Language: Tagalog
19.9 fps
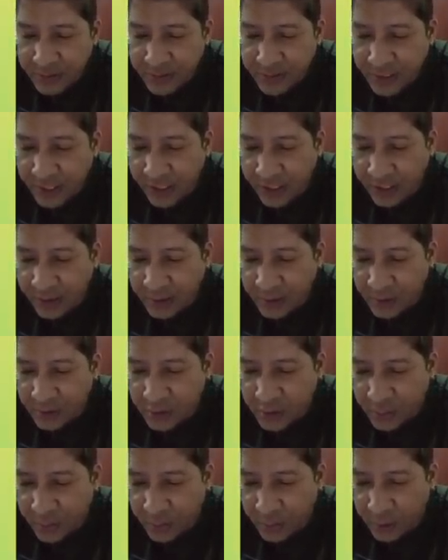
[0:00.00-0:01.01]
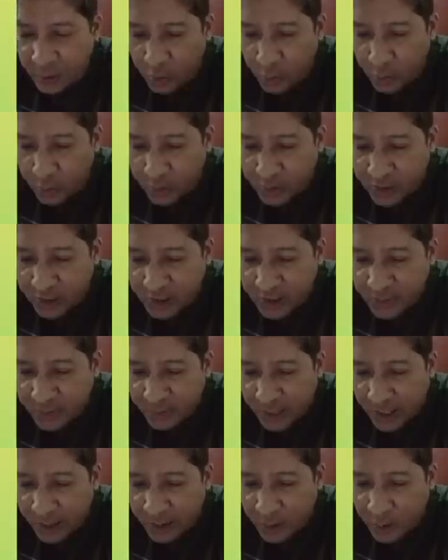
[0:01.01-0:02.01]
Second choice ko po, yung number 6,
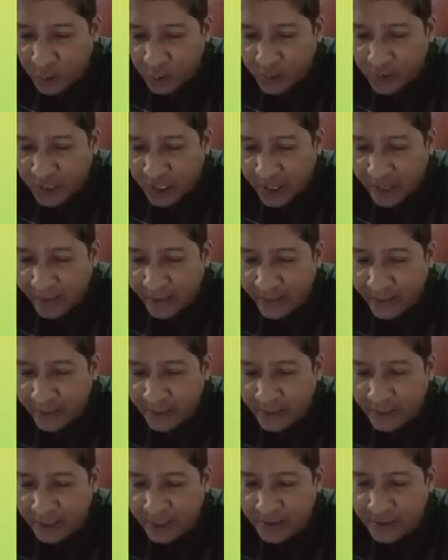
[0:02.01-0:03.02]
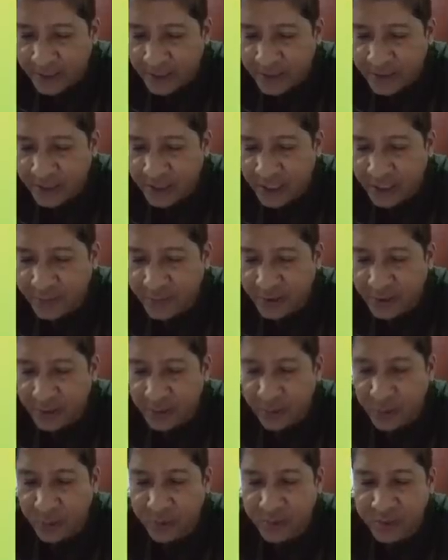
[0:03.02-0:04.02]
Manlot Island, nasa kay
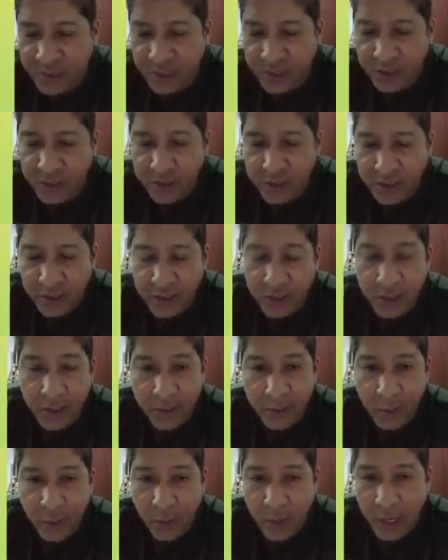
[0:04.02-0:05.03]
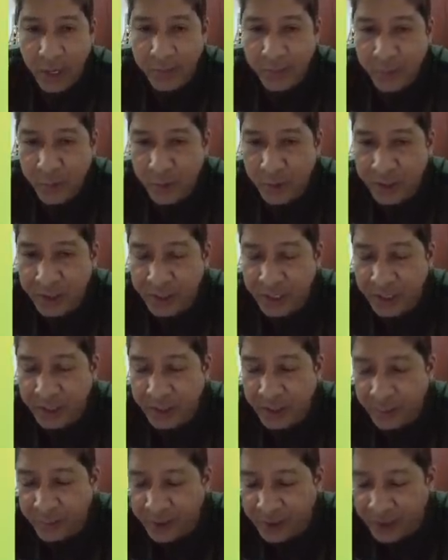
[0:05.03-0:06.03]
JB Guse. Ito, cambio
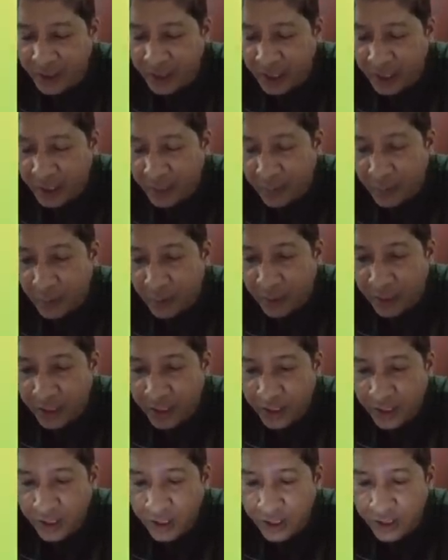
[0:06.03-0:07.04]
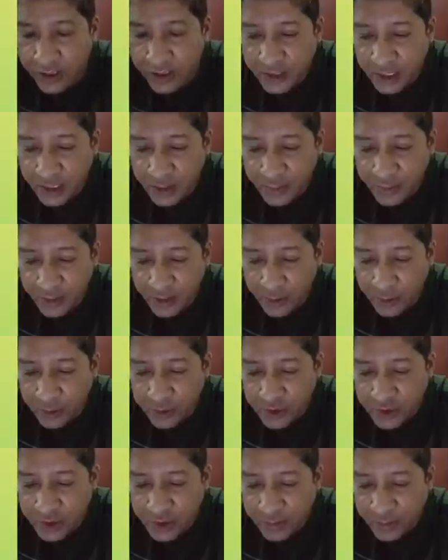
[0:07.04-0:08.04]
hinete, binigay na po kay JB
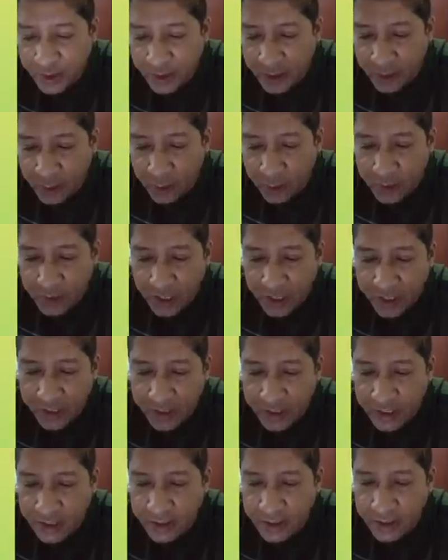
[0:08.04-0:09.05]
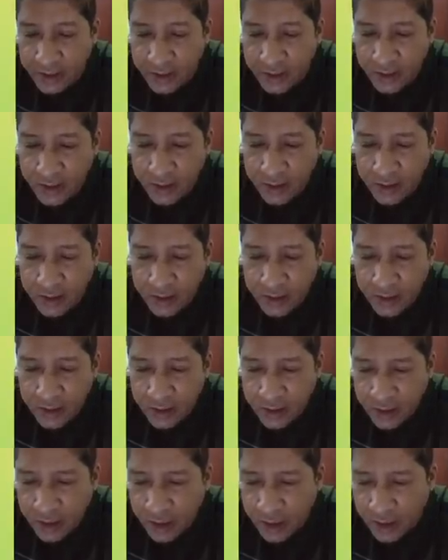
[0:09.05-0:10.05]
Guse si Manlot Island.
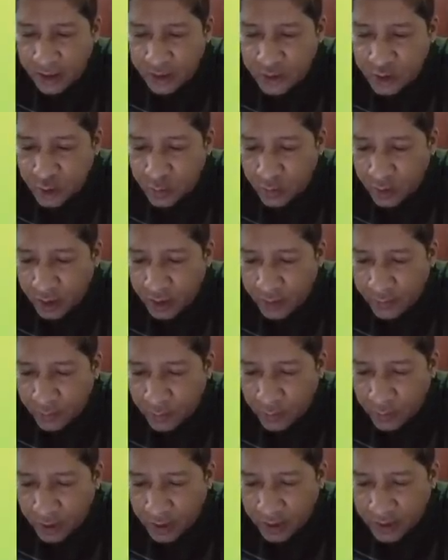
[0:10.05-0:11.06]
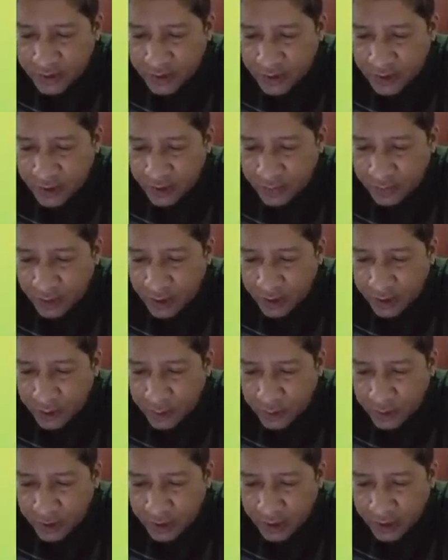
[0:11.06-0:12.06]
Ang sumakay po last ni
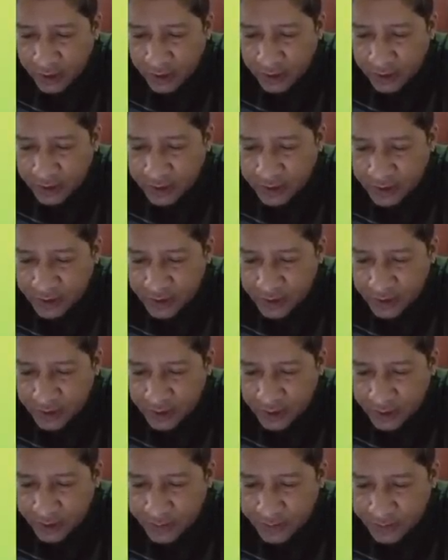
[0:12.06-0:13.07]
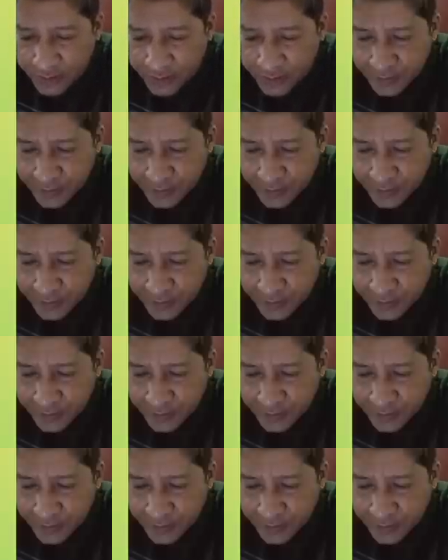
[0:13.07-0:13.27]
Manlot Island, si